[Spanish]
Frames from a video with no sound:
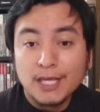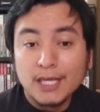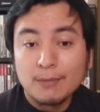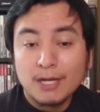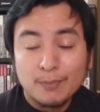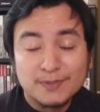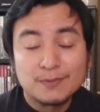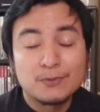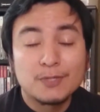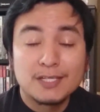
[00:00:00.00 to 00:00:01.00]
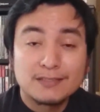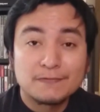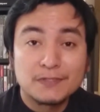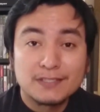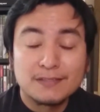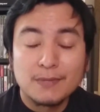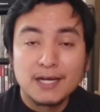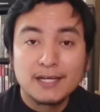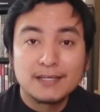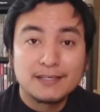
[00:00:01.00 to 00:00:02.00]
Y me la pasé muy bien este fin de
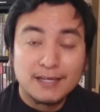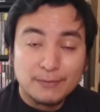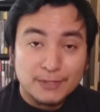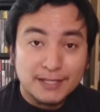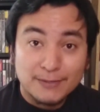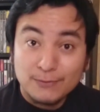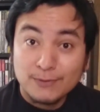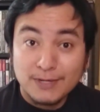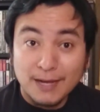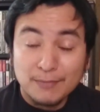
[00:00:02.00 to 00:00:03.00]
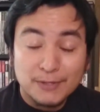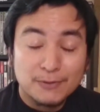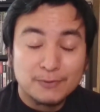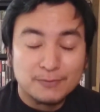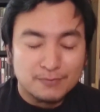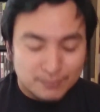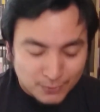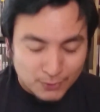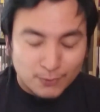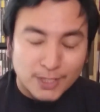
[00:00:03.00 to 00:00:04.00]
semana en la boda de un amigo,
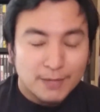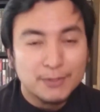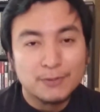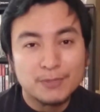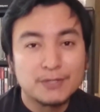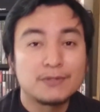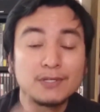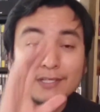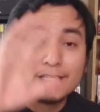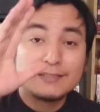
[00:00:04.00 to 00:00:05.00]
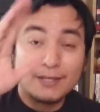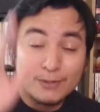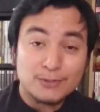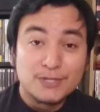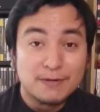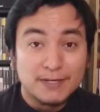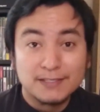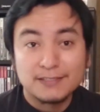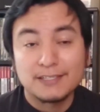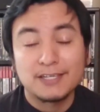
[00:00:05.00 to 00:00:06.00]
muy buen amigo mío. Saludos,
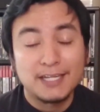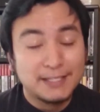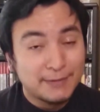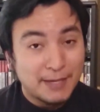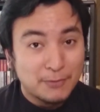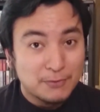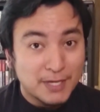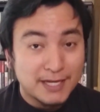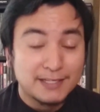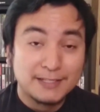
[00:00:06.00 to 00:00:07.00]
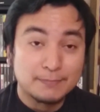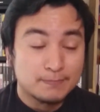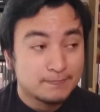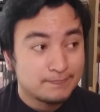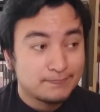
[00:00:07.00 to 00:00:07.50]
chava, ojalá te vaya muy bien y